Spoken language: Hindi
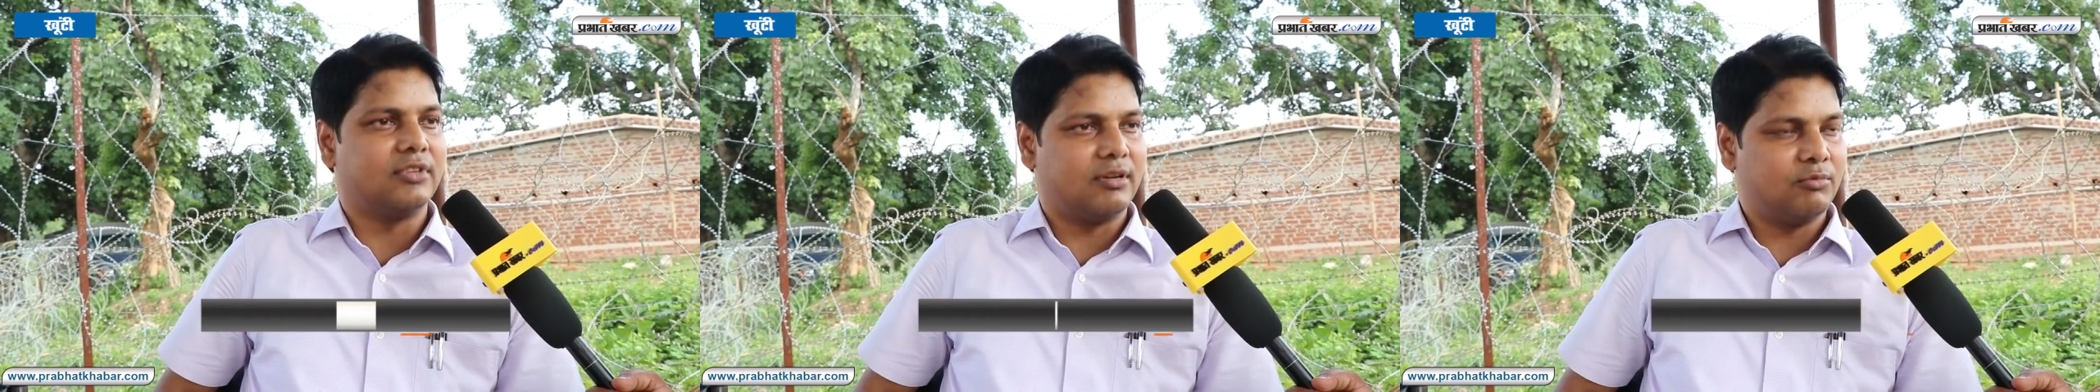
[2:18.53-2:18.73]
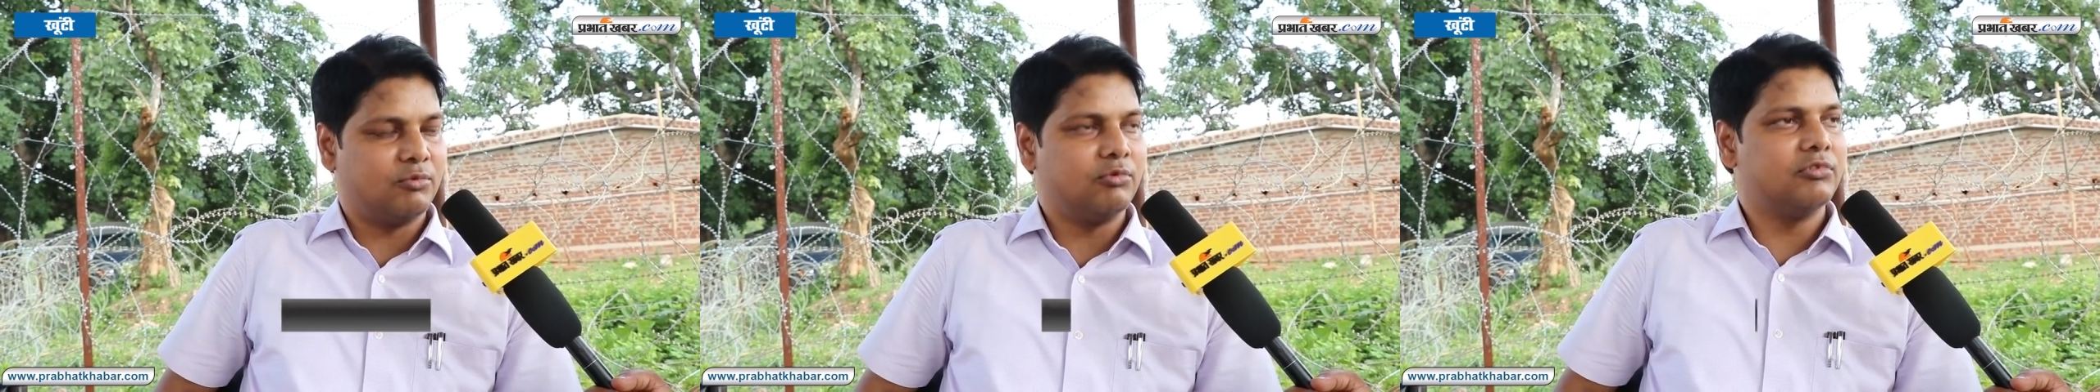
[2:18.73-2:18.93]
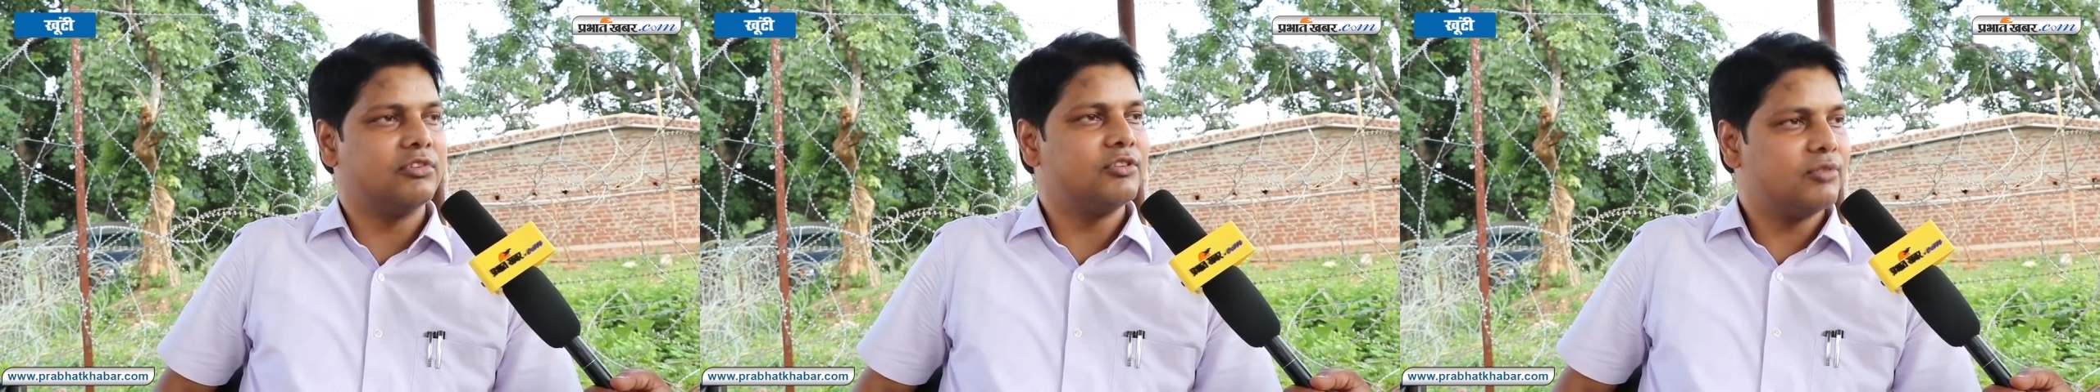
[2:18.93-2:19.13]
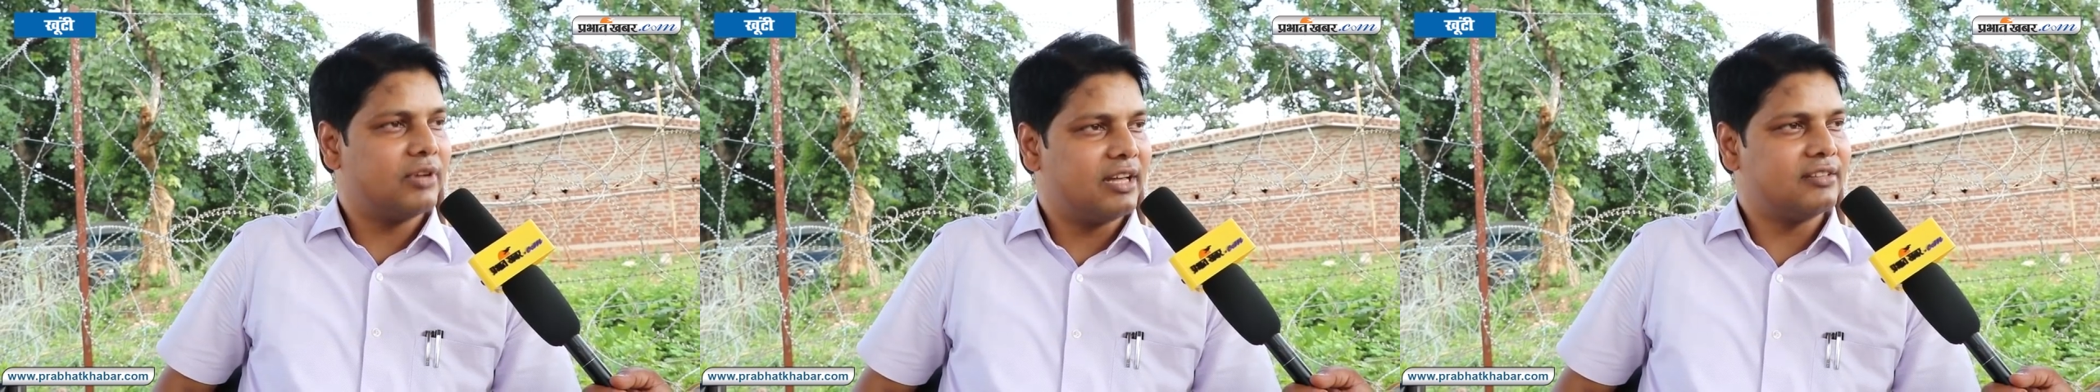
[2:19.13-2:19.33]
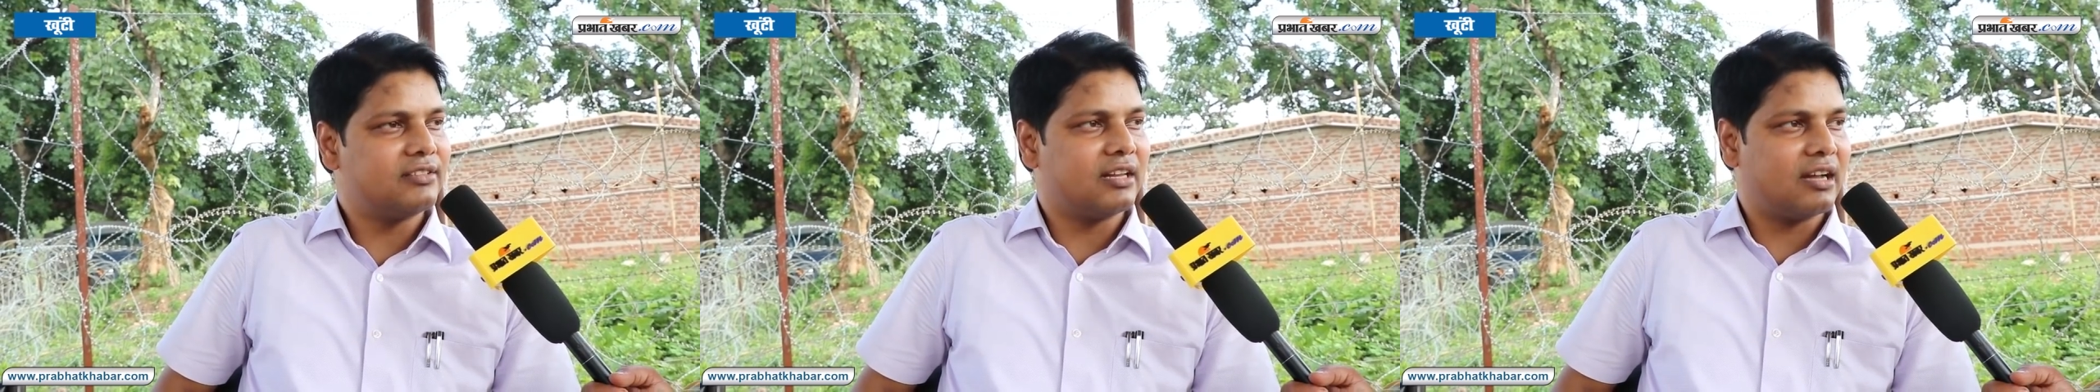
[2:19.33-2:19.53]
हम खुद जो
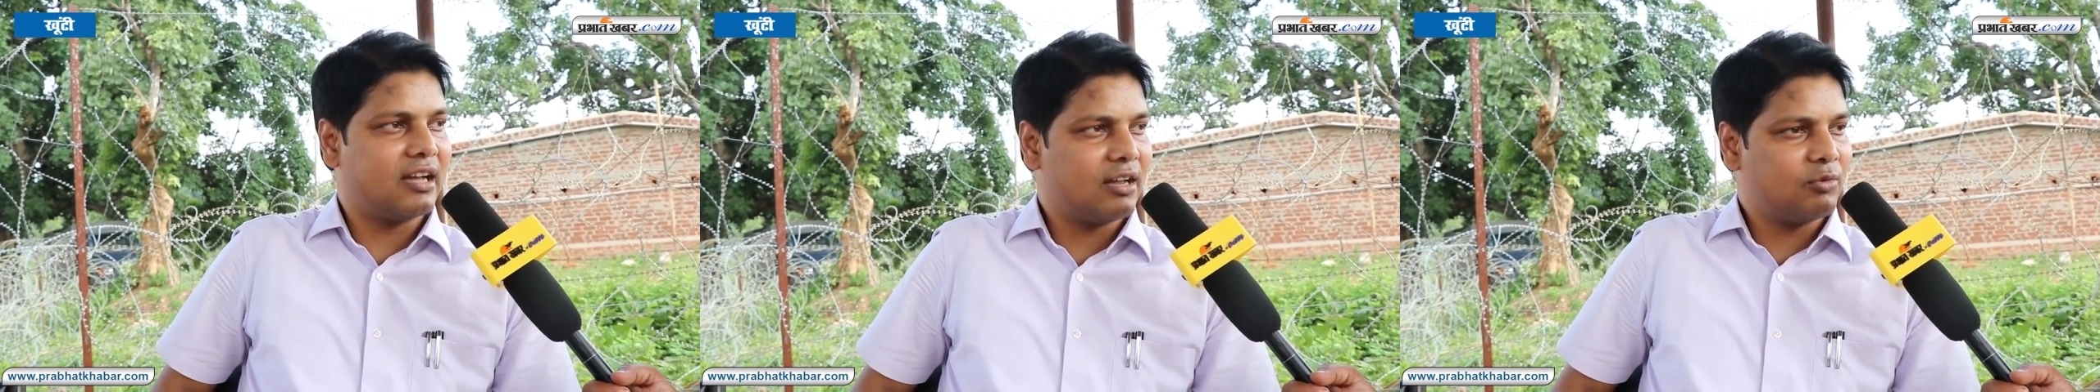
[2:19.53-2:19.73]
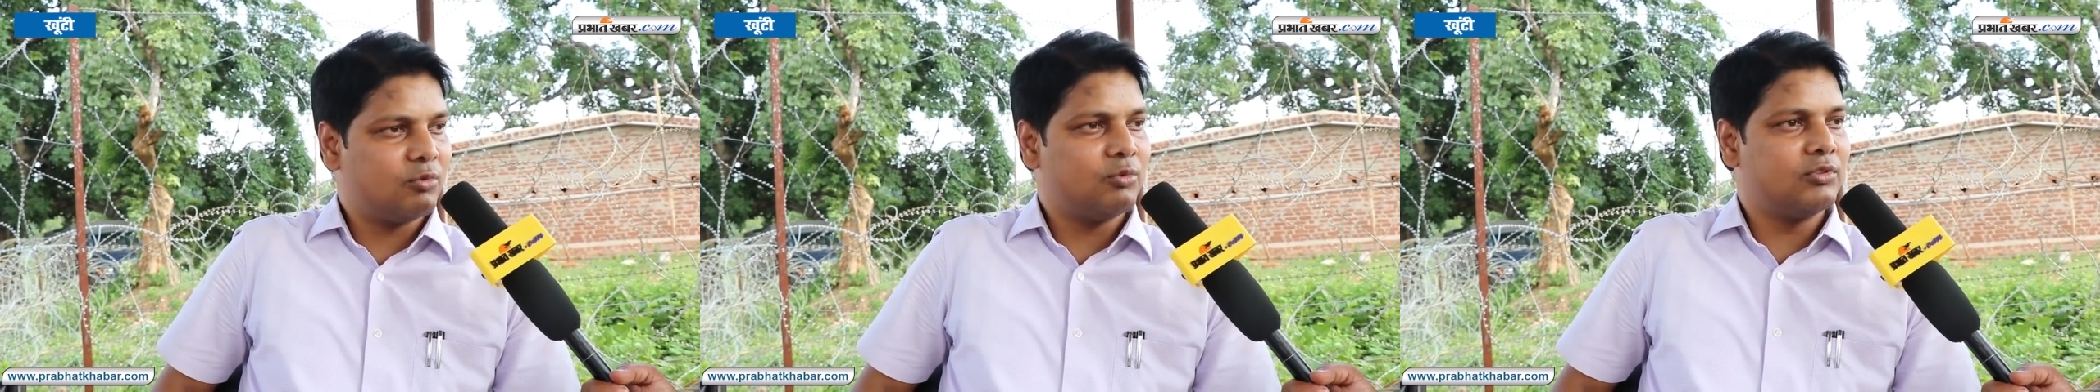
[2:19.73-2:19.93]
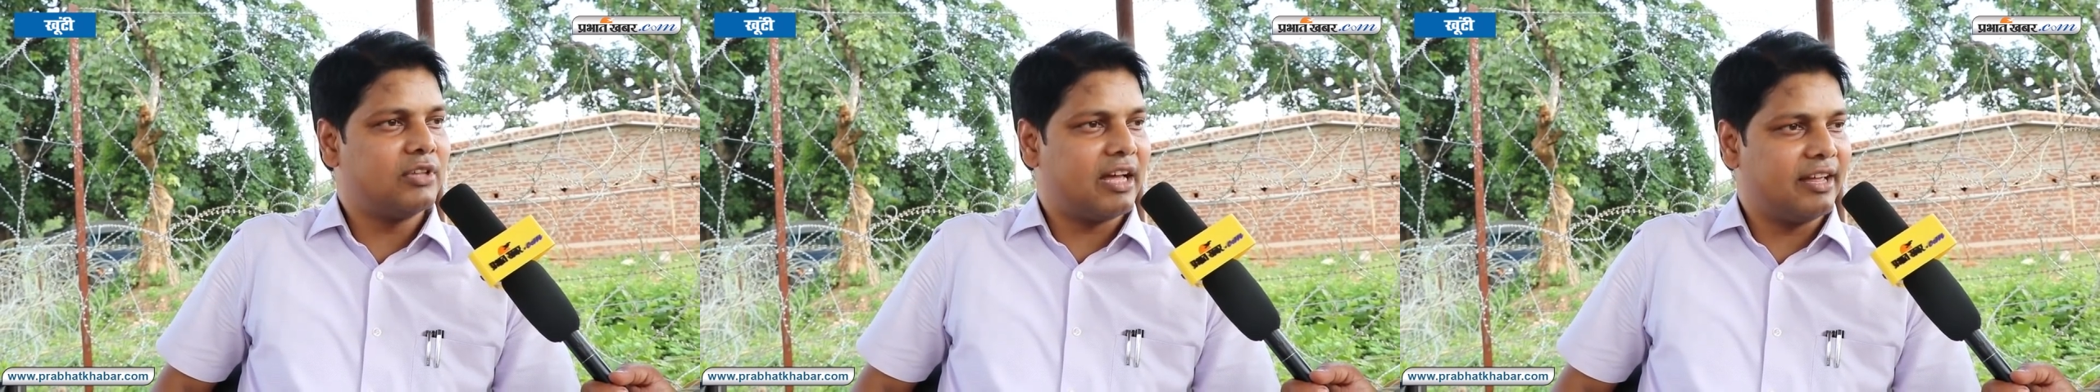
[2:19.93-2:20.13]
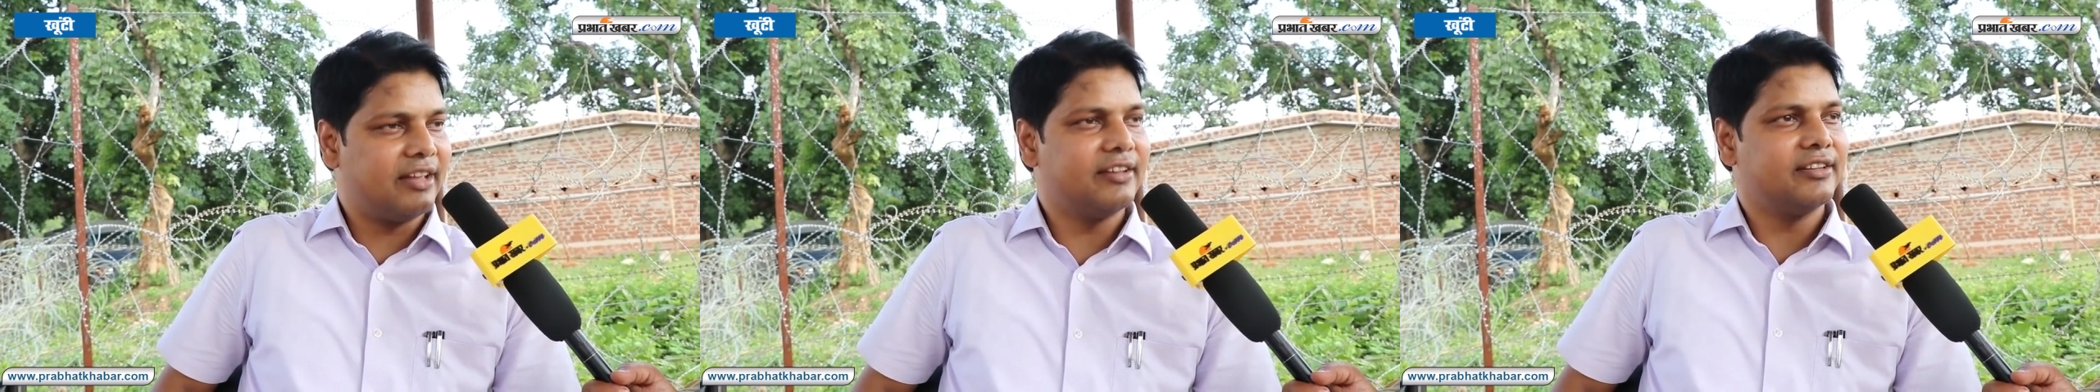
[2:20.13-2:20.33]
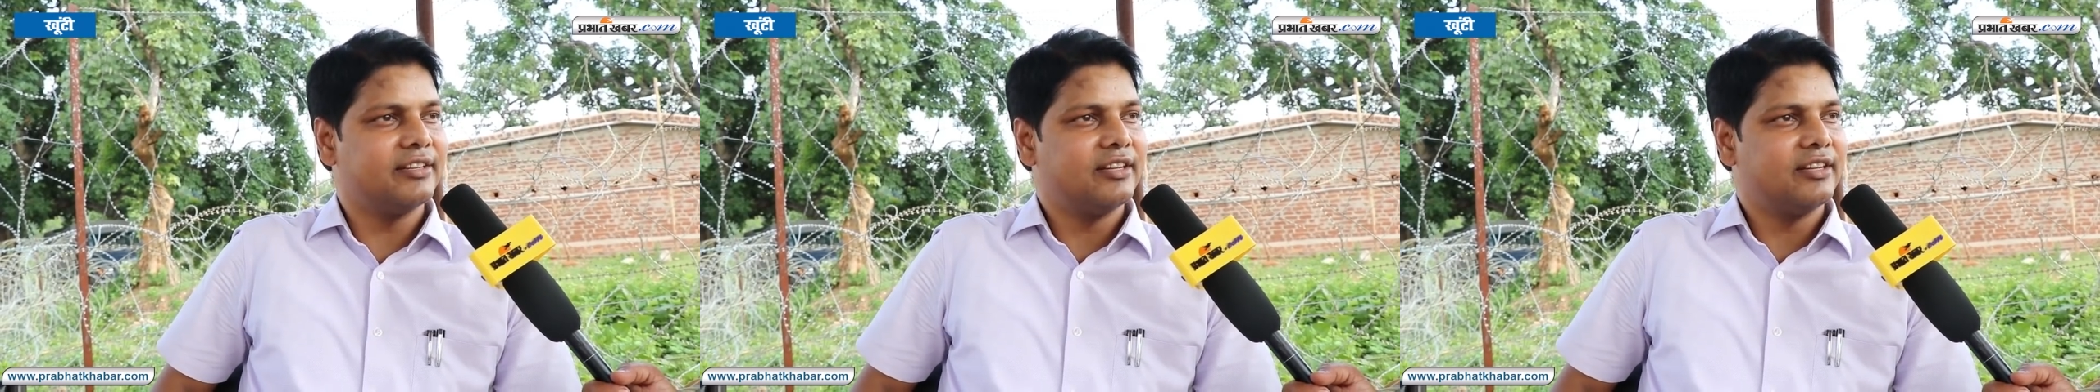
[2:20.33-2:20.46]
है सरकार खुद आए